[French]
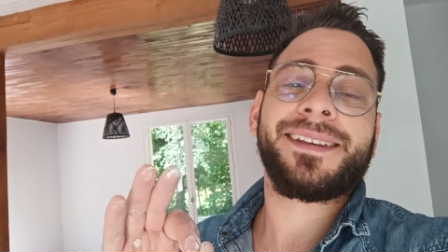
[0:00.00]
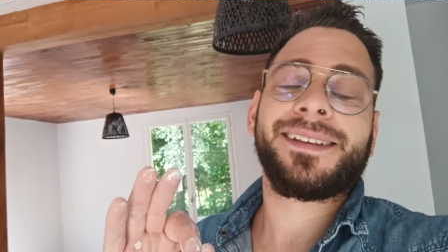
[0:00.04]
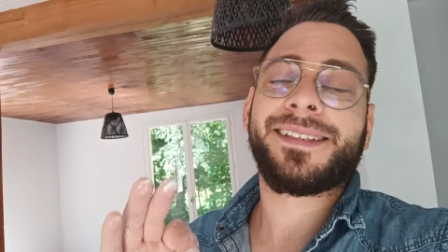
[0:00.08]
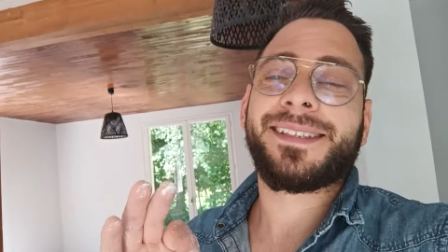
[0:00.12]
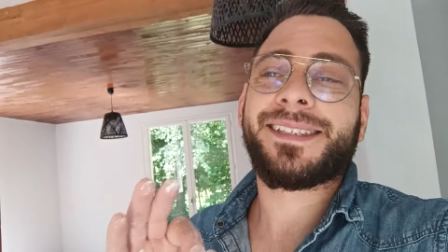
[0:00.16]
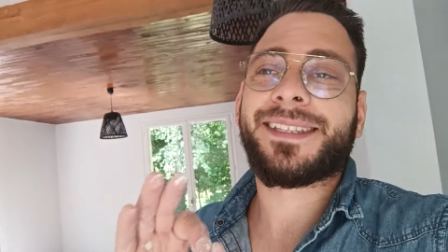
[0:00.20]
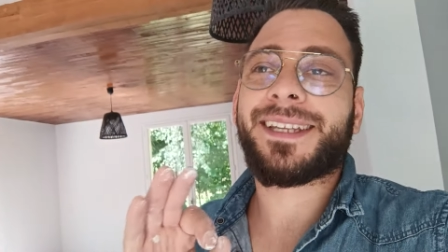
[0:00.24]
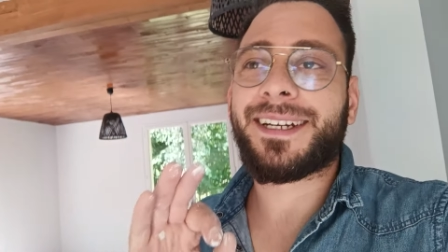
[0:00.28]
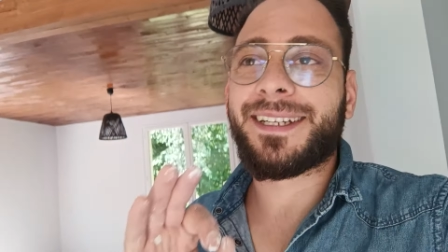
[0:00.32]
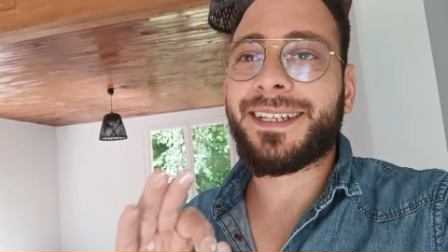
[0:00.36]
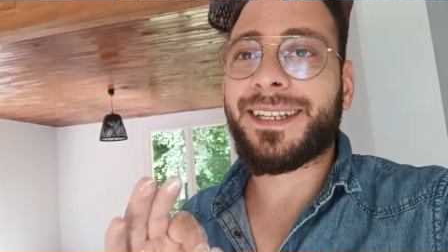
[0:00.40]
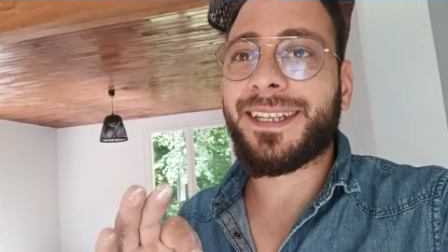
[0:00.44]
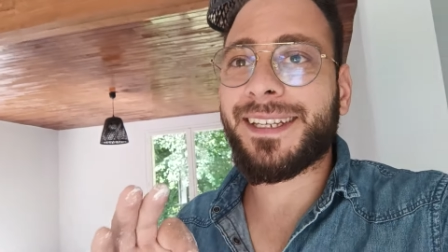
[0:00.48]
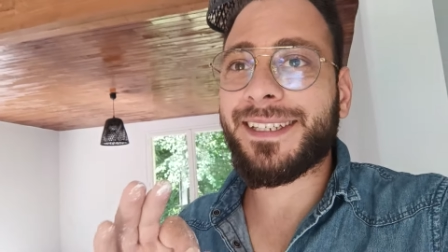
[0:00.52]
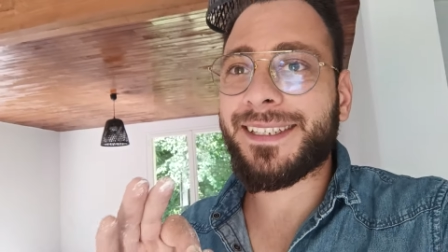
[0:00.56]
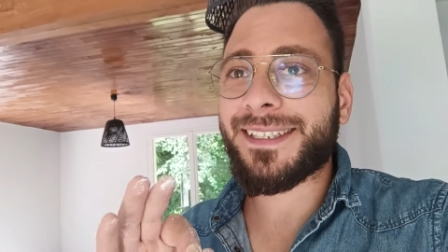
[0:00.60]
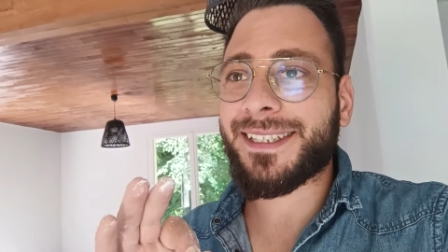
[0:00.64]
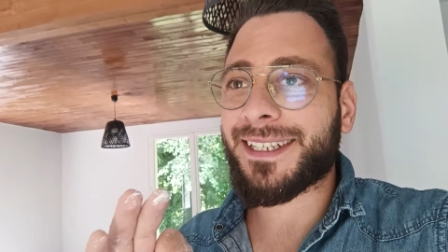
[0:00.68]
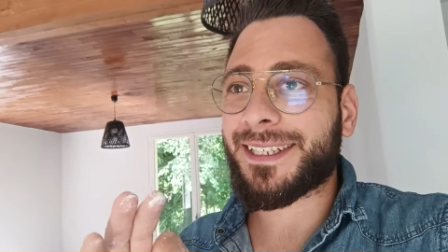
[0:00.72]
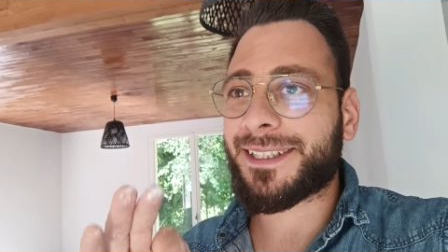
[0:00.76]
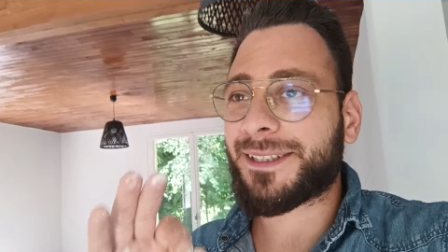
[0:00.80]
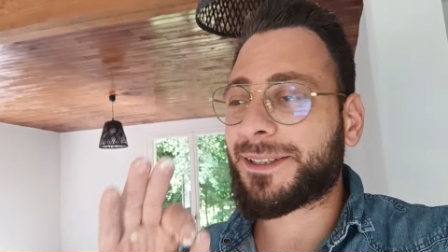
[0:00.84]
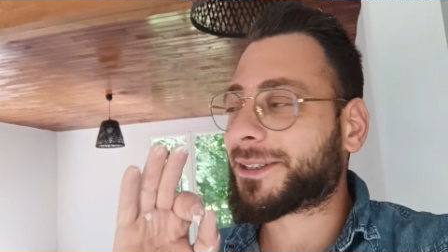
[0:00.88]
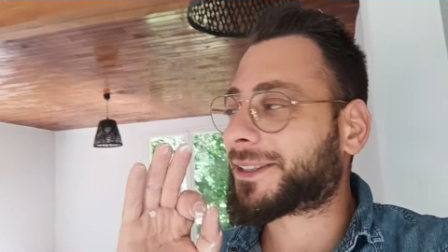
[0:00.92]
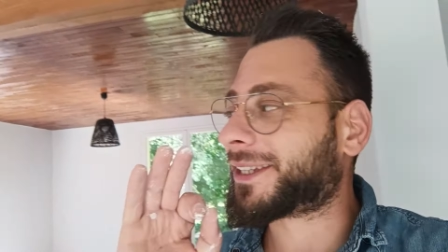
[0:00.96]
Cette année,
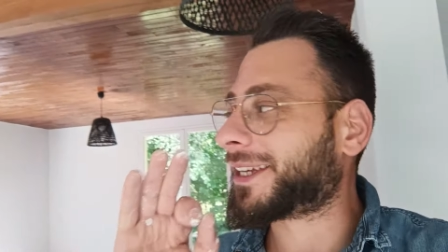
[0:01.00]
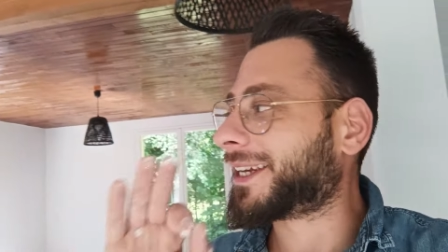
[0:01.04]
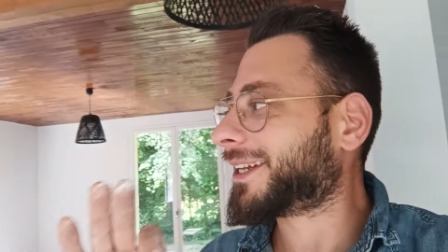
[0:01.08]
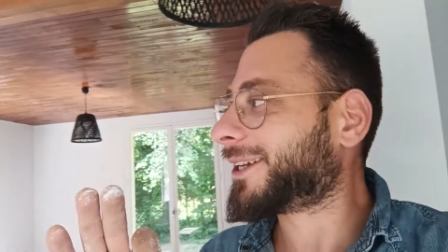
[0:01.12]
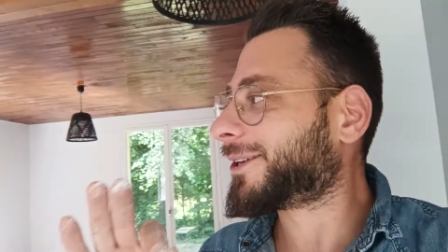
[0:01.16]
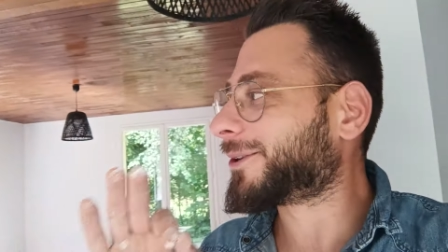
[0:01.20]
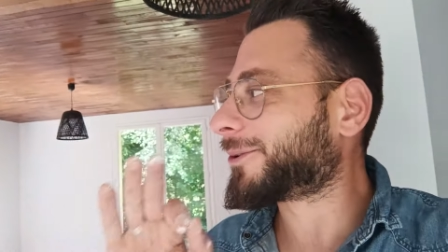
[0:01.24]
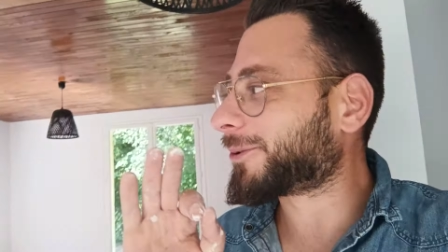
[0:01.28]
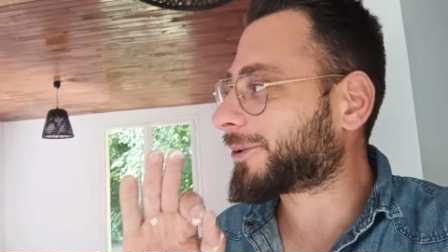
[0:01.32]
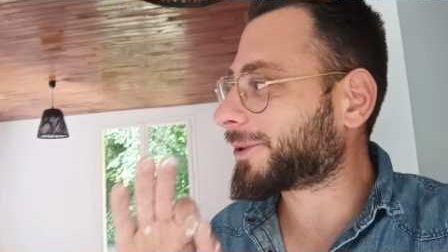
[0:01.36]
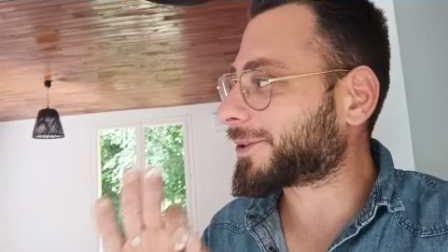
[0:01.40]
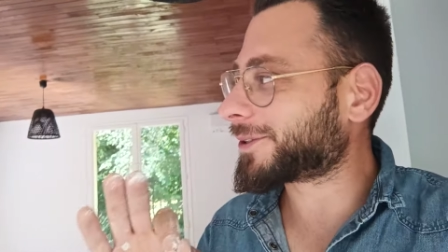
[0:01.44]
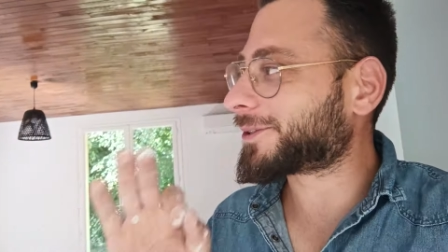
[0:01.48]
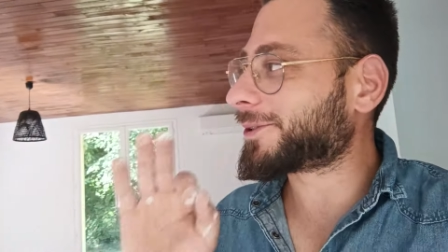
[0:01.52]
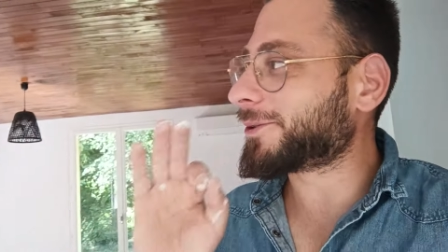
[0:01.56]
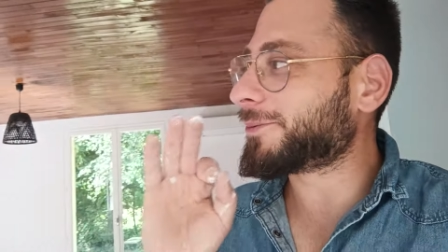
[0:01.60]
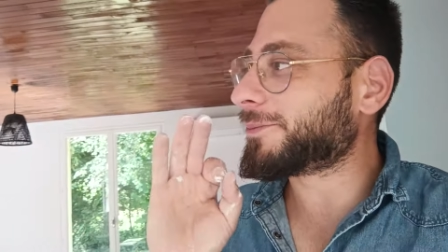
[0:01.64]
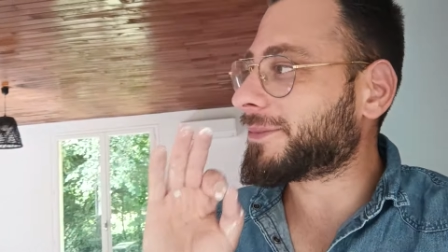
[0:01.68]
c'était une grosse